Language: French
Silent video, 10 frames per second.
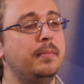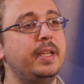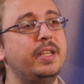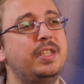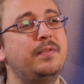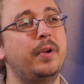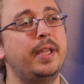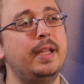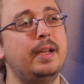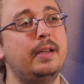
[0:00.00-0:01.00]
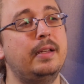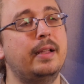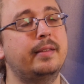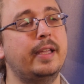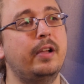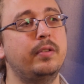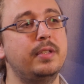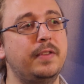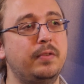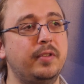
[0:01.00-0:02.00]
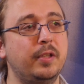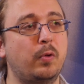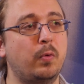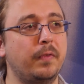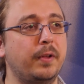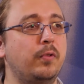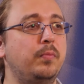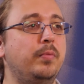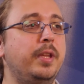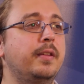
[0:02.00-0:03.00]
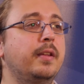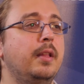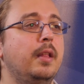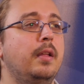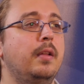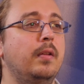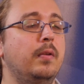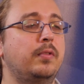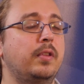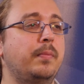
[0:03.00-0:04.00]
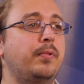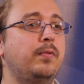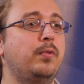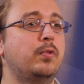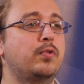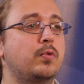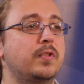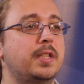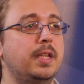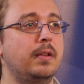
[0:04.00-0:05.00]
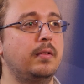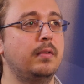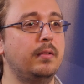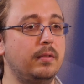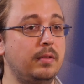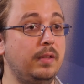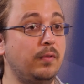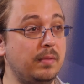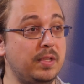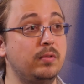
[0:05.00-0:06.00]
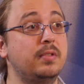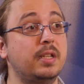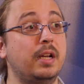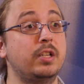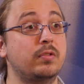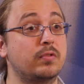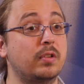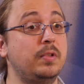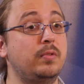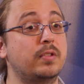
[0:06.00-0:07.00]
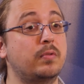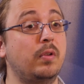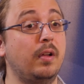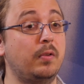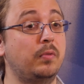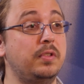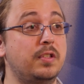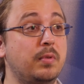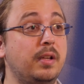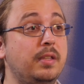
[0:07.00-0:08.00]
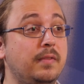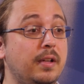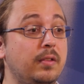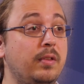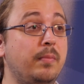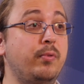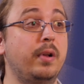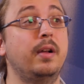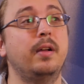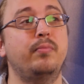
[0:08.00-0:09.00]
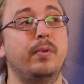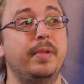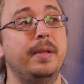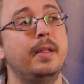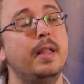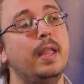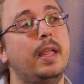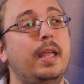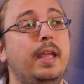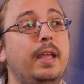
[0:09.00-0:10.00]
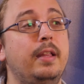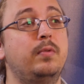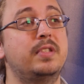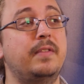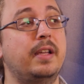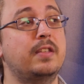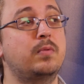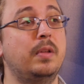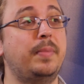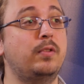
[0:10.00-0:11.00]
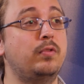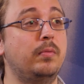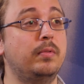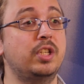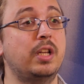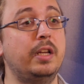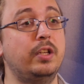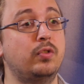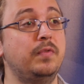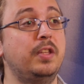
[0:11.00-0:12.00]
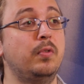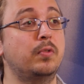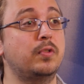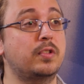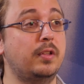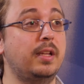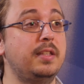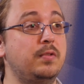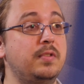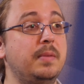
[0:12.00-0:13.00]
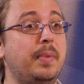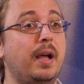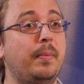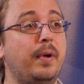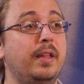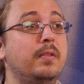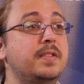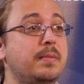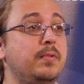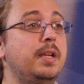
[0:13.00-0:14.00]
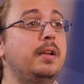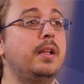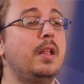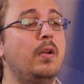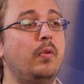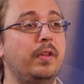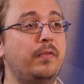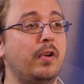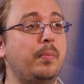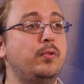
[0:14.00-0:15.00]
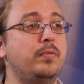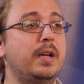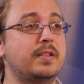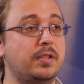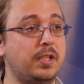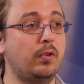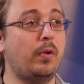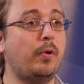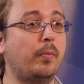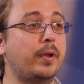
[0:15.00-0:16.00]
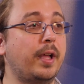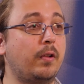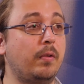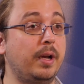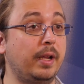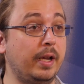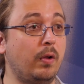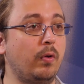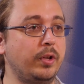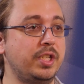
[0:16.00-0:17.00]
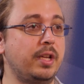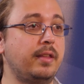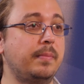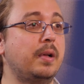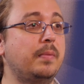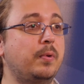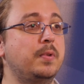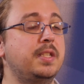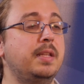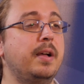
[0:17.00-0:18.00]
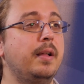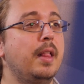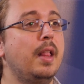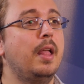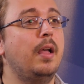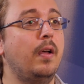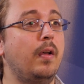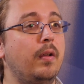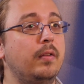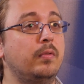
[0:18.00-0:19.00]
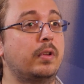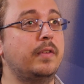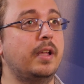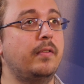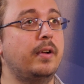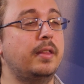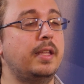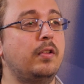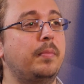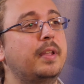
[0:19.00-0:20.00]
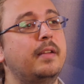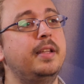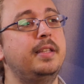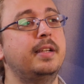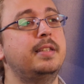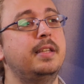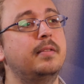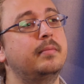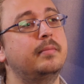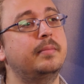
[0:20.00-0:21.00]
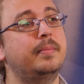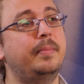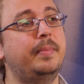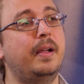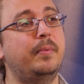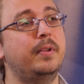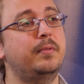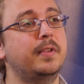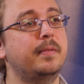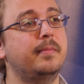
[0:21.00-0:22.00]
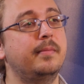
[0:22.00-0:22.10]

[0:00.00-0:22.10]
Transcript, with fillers: mais j'y voyais la très grande difficulté de convaincre le public, euh, autant d'un point de vue ressources et euh, niveau habitude. C'est-à-dire les gens sont habitués à ce qu'on leur raconte une histoire qui va d'un point A à un point B. Et toutes ces variations les perturbent. Déjà, les jeux vidéo se standardisent aussi par rapport à d'anciens modèles, ont des un peu du mal à sortir de leur propre carcan malgré leur originalité par rapport au cinéma. Euh, donc il va y avoir un énorme travail didactique par rapport à tout ça.